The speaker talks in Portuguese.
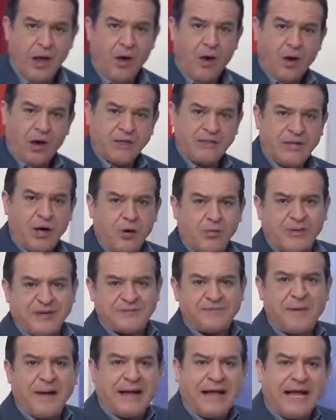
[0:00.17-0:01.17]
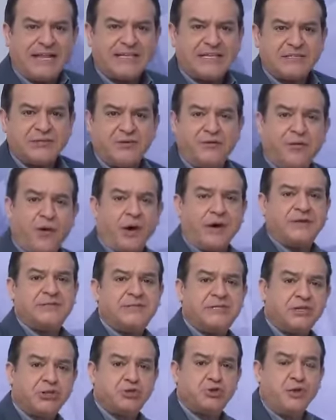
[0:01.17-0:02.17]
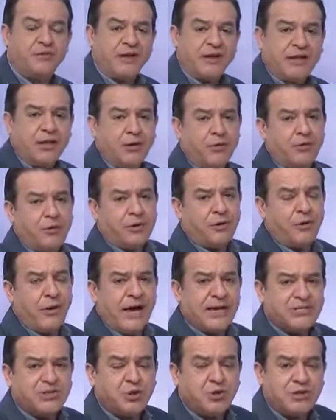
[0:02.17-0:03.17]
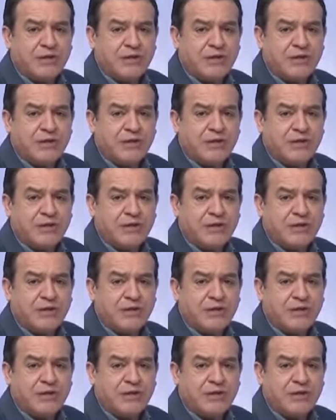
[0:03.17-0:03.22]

Ontem algumas pancadas fortes de chuva aqui no Noroeste,